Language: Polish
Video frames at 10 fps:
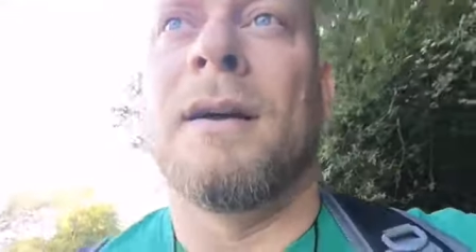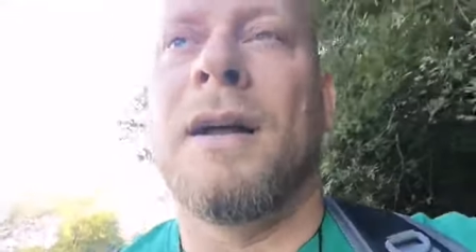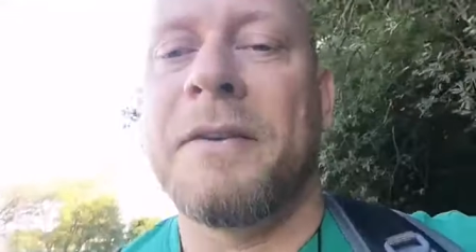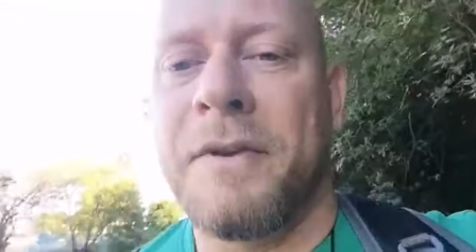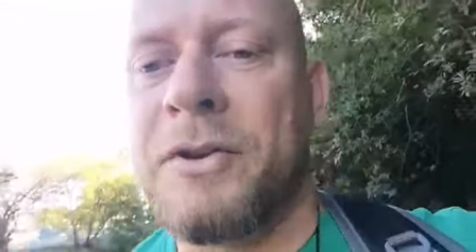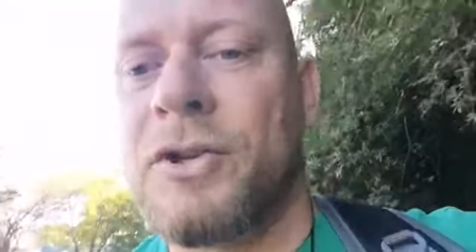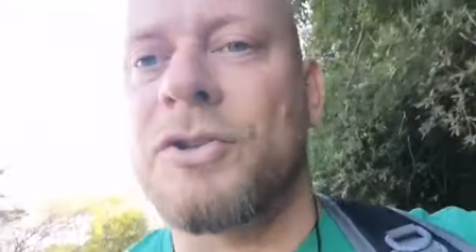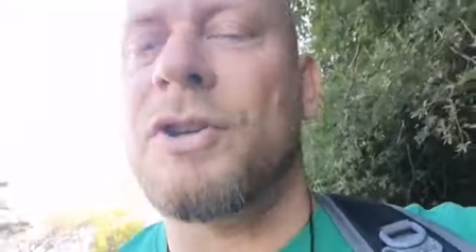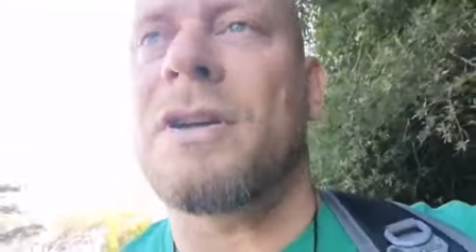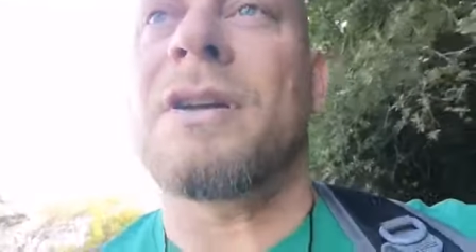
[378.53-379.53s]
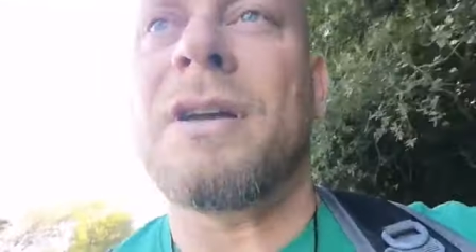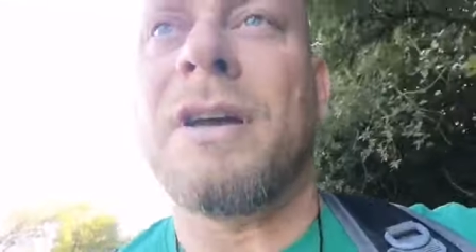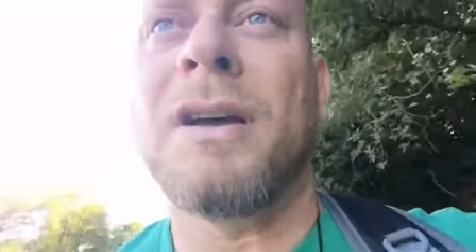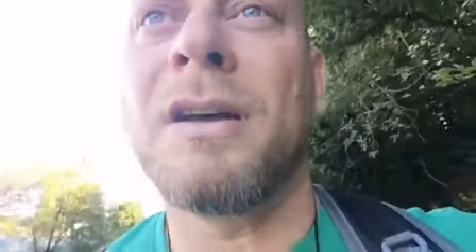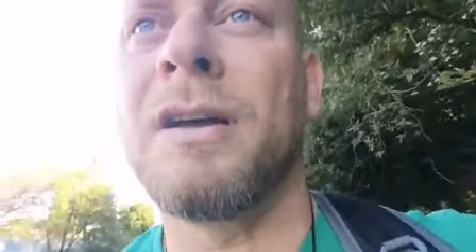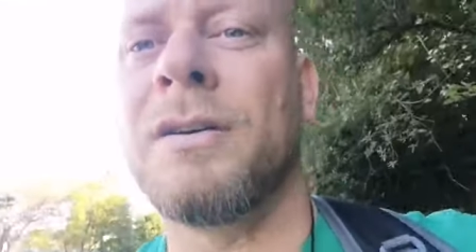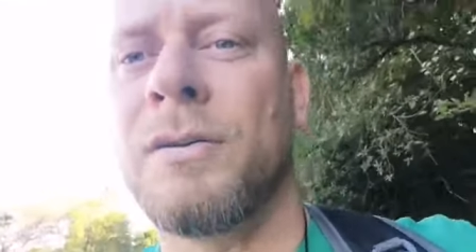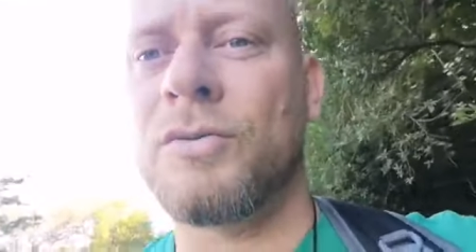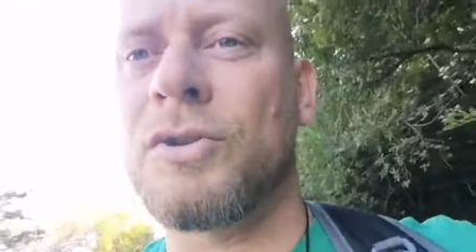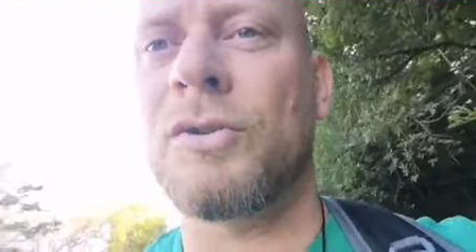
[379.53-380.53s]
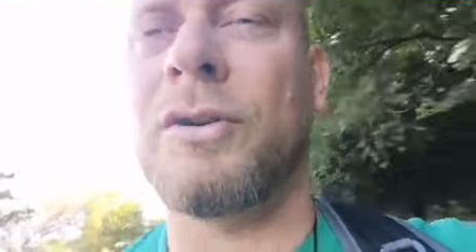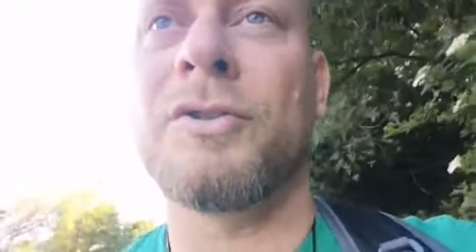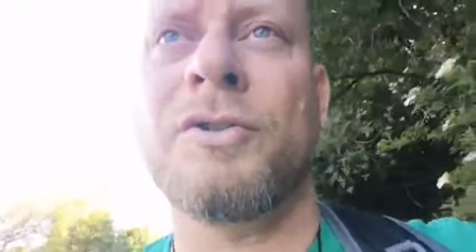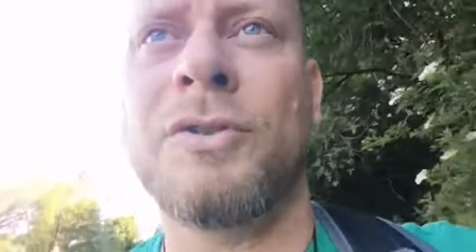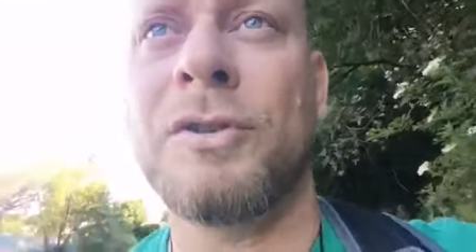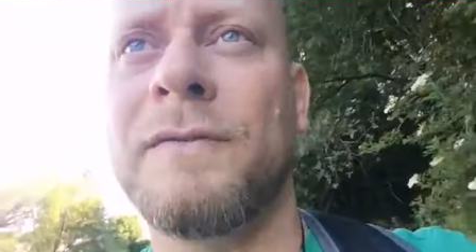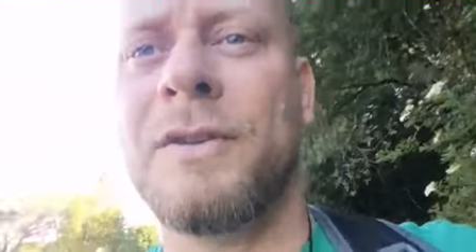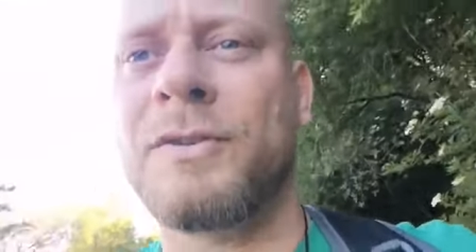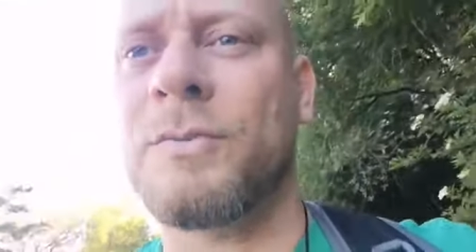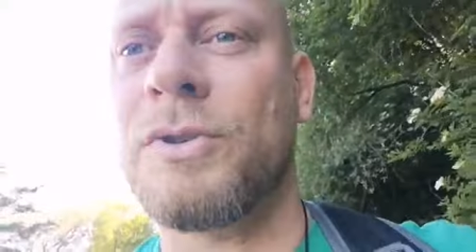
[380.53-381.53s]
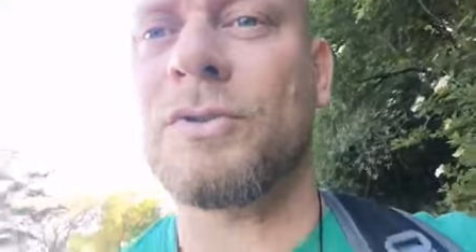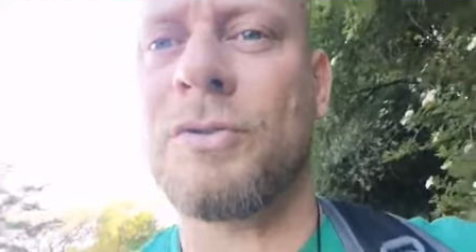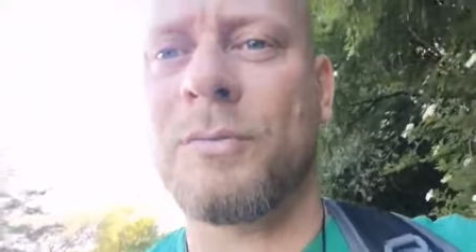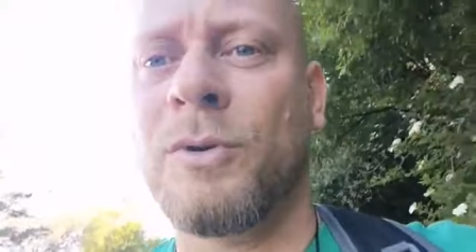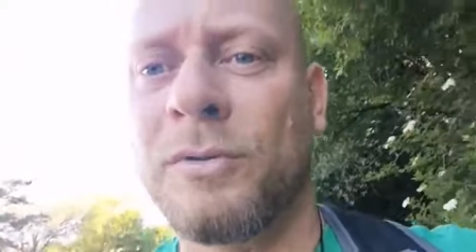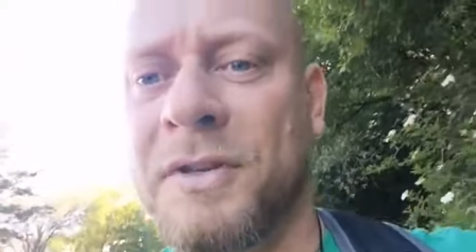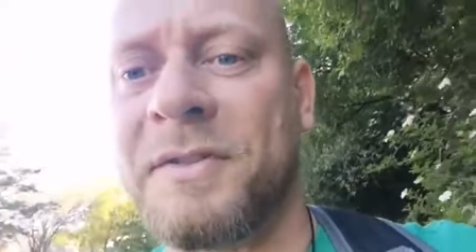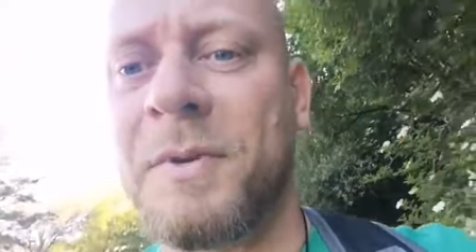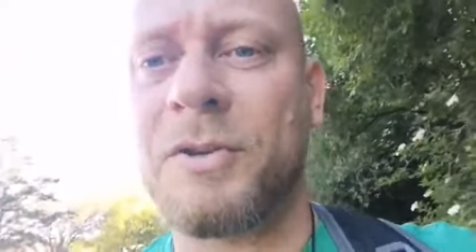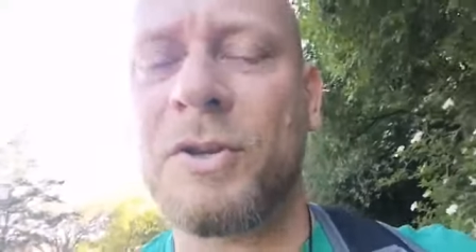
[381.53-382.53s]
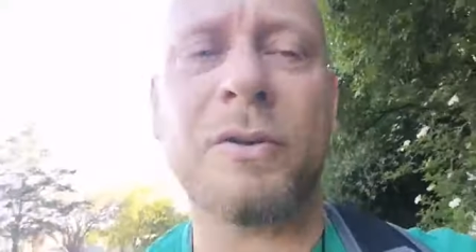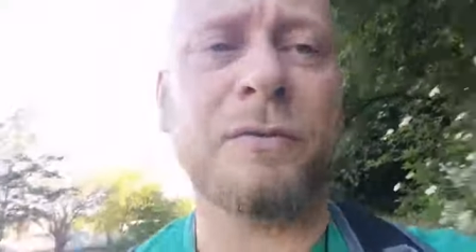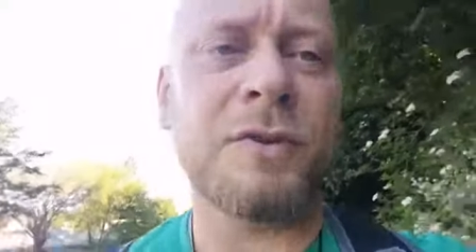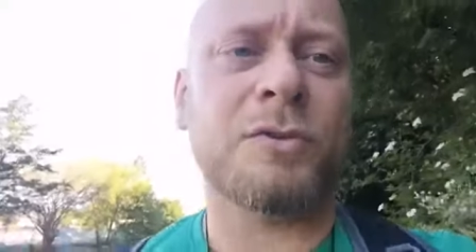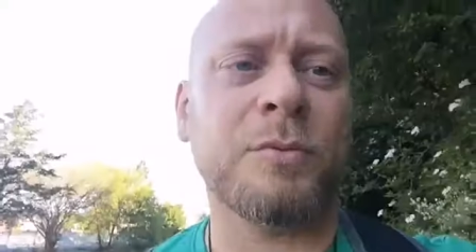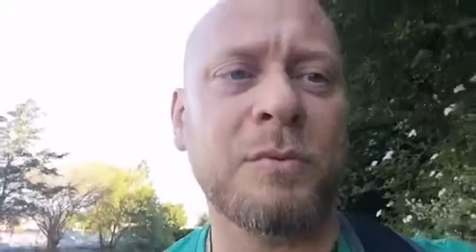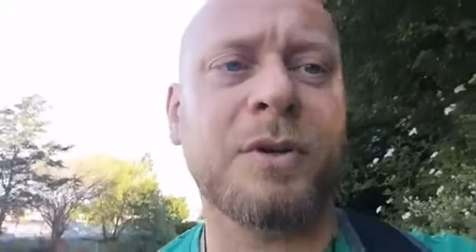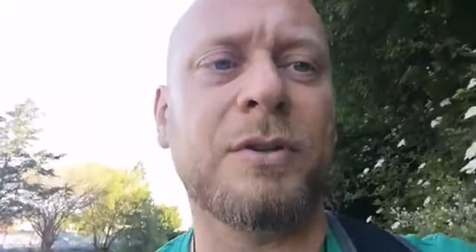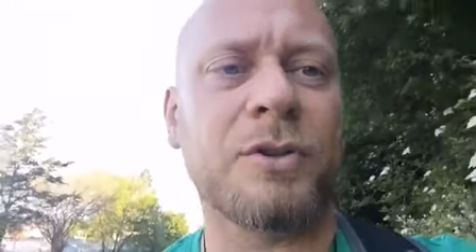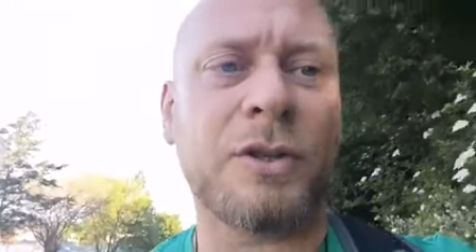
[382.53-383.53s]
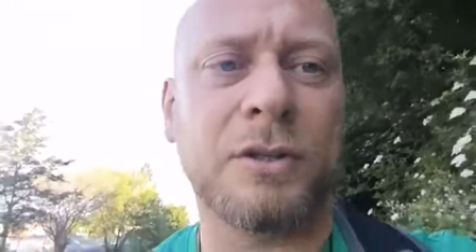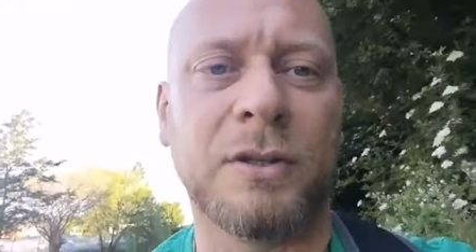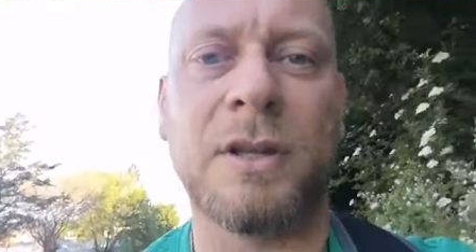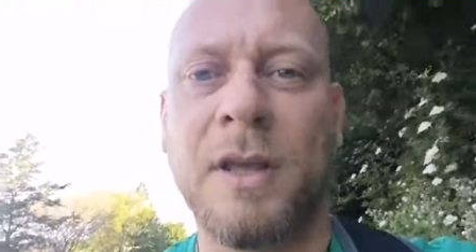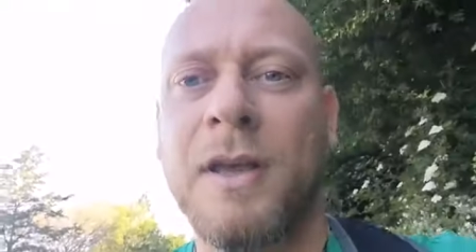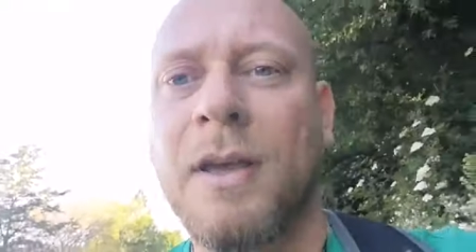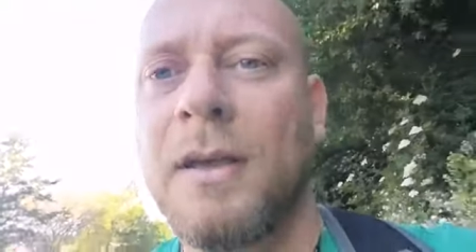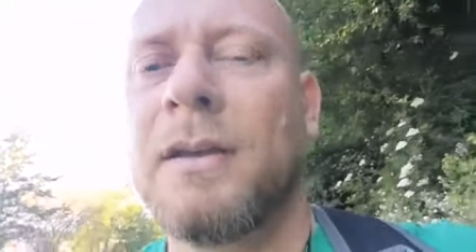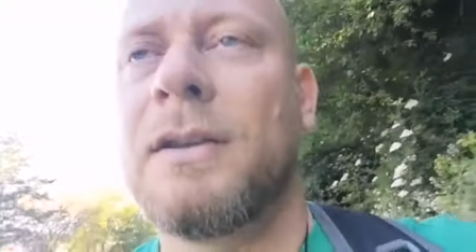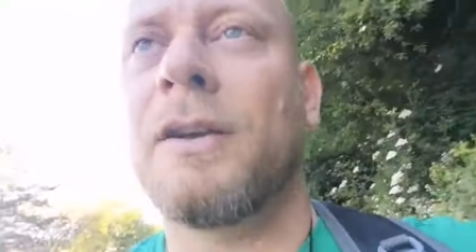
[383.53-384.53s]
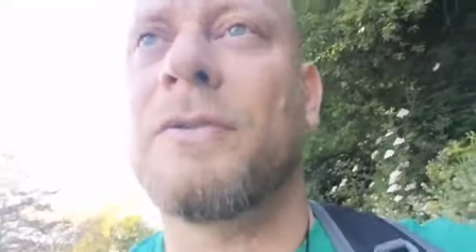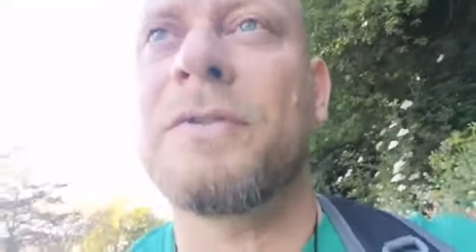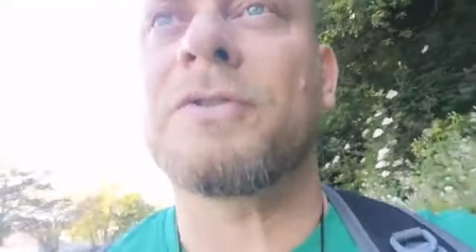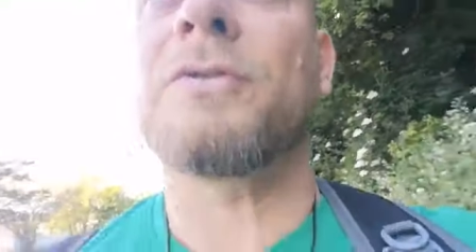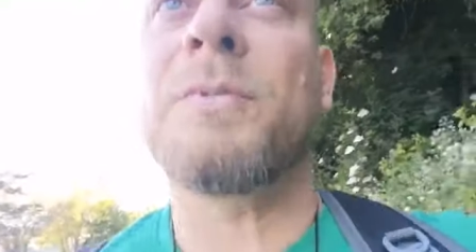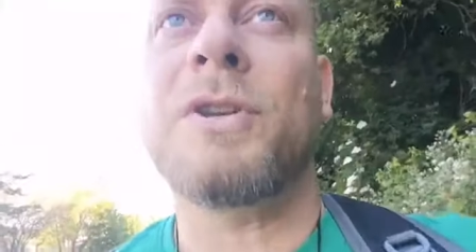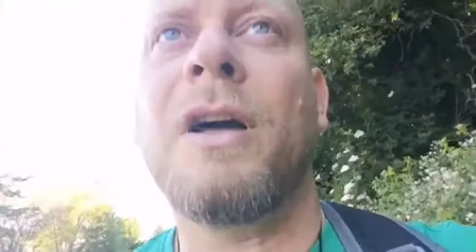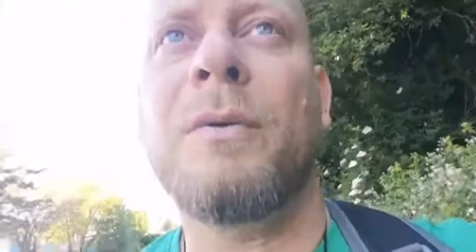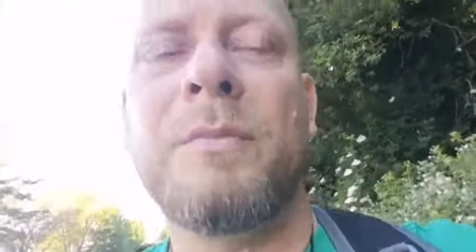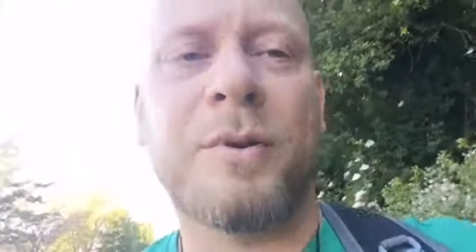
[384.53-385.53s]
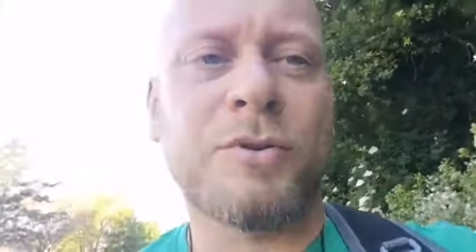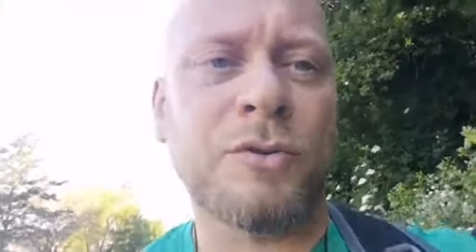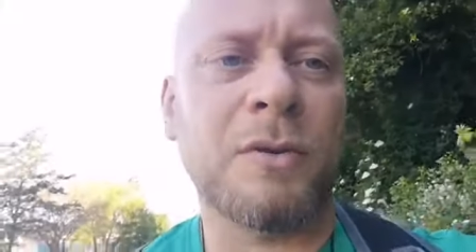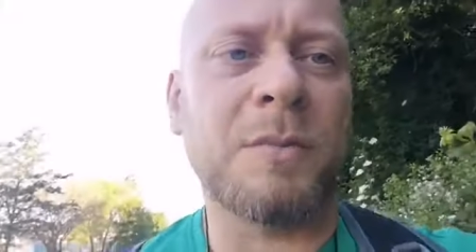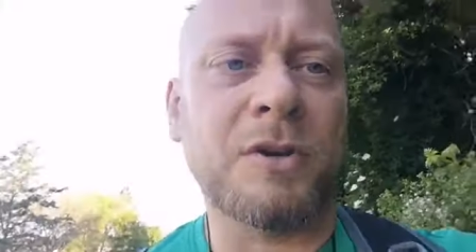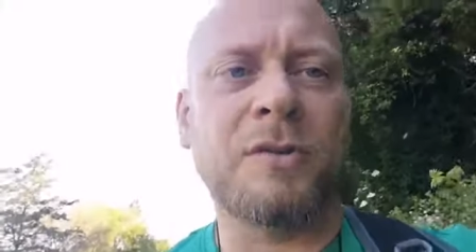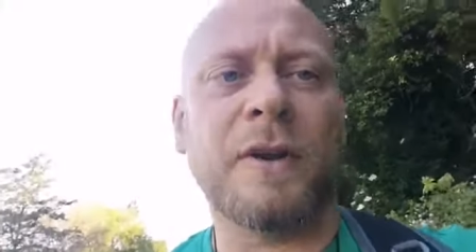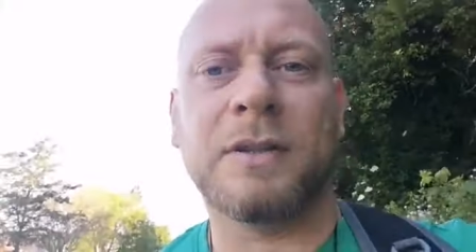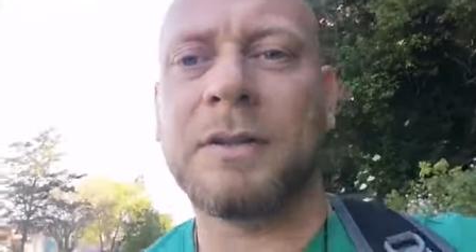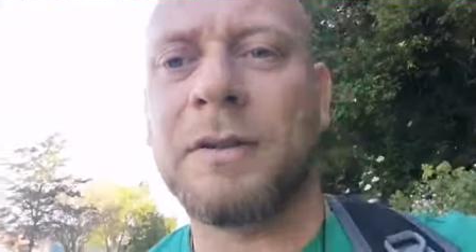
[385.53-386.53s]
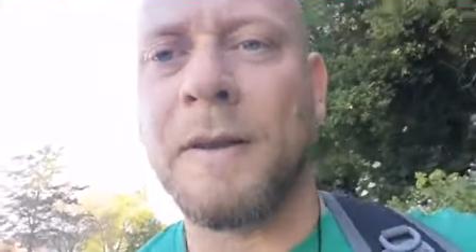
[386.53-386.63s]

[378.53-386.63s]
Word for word: ale wierzę, że różne okoliczności w naszym życiu mogą nas zmienić. Ja również byłem kiedyś inny. Ja również myślałem, patrzyłem jak świat.